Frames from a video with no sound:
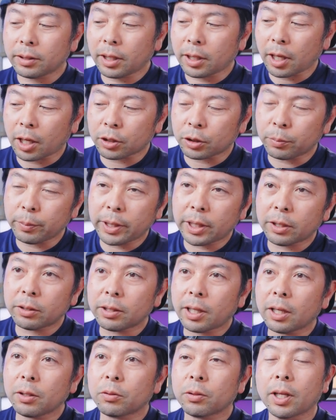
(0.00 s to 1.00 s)
で、100mm
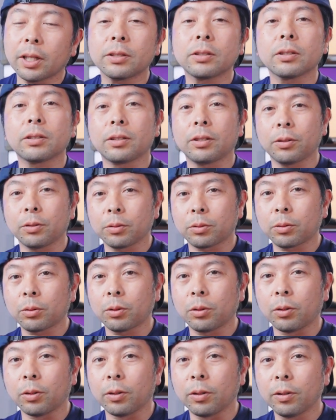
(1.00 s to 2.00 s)
ぐらいのレンズっていう
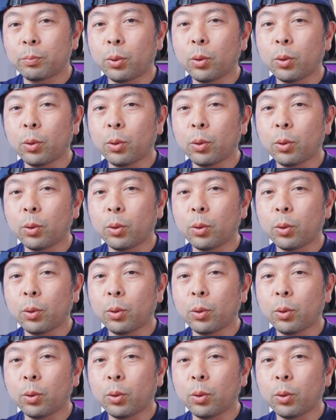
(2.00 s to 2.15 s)
と、